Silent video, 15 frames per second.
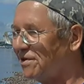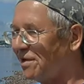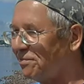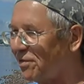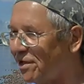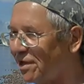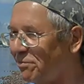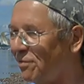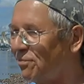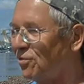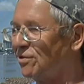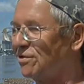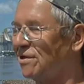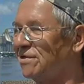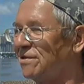Я по ними
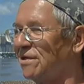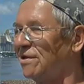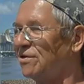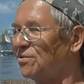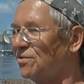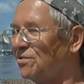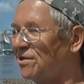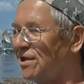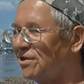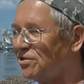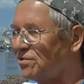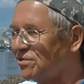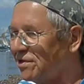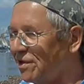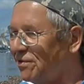просто скольжу. Я
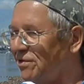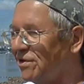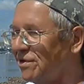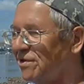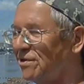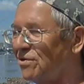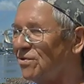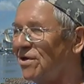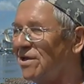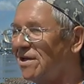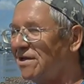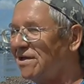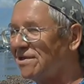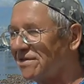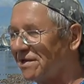ощущаю вот это дно.
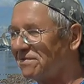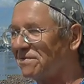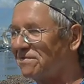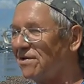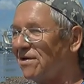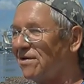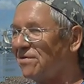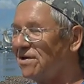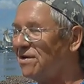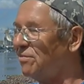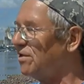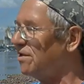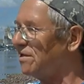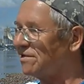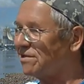Из
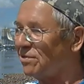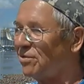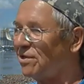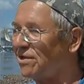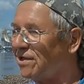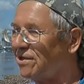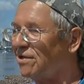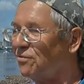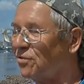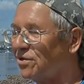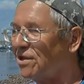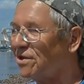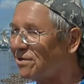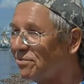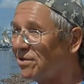именно из-за мелкоты. Вот
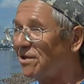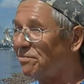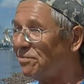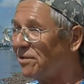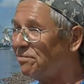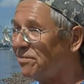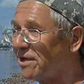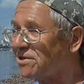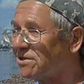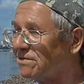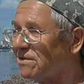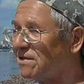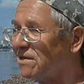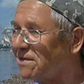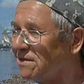это было
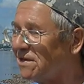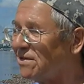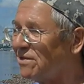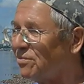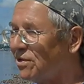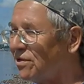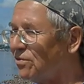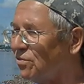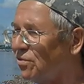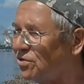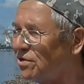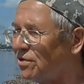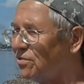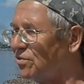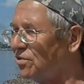препятствия, и это было
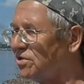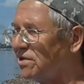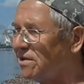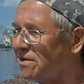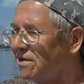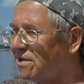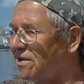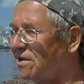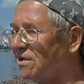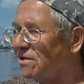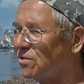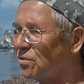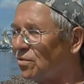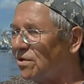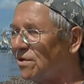очень-очень
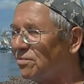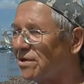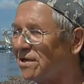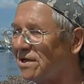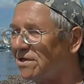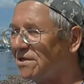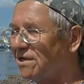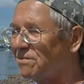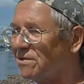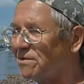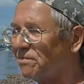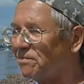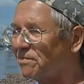трудно проходимо.